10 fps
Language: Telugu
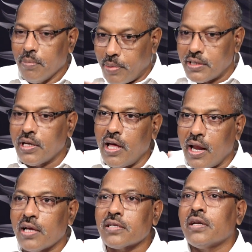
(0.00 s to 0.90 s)
ప్రజలే ఆ
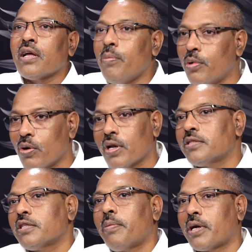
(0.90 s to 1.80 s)
రాష్ట్రాన్ని
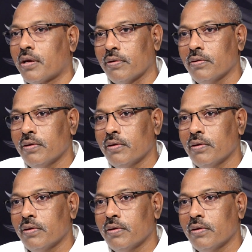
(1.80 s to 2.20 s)
కాపాడుకోవడానికి సిద్ధపడ్డారు